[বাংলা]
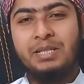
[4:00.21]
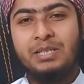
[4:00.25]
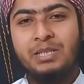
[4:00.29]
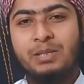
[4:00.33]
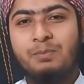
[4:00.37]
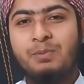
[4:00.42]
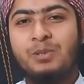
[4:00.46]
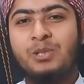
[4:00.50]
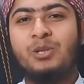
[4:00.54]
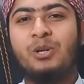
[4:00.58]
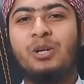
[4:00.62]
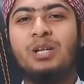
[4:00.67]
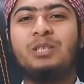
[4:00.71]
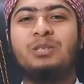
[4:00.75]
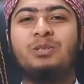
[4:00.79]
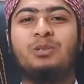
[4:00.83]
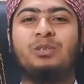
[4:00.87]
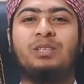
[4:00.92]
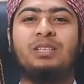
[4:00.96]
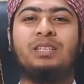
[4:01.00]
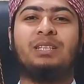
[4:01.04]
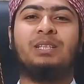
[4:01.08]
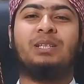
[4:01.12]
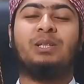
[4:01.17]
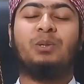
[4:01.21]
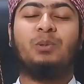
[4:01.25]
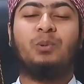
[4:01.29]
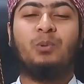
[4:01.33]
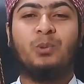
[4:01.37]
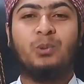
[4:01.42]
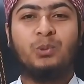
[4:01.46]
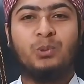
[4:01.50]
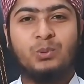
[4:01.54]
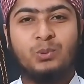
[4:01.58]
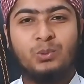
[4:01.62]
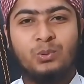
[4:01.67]
একটি বিষয় যদি
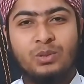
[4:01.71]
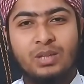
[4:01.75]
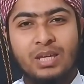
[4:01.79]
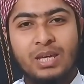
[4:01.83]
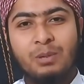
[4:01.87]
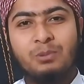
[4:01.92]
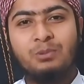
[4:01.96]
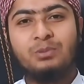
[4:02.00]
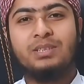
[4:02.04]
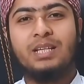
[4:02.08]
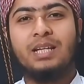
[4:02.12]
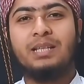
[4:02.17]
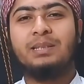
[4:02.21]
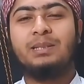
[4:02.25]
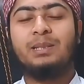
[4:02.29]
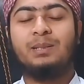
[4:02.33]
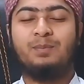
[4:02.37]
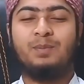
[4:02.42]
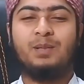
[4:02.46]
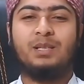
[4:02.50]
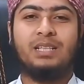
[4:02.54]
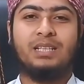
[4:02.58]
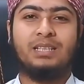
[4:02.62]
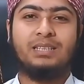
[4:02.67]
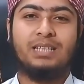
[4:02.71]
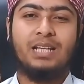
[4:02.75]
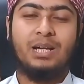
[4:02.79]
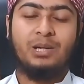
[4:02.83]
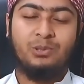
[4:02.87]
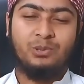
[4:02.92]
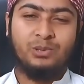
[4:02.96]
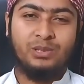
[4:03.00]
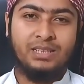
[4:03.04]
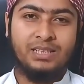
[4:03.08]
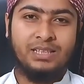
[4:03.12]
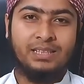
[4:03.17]
অন্য কেউ জানতে পারে
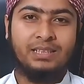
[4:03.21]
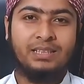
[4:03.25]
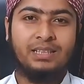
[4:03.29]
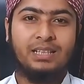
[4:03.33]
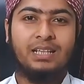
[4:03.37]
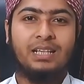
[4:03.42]
তাহলে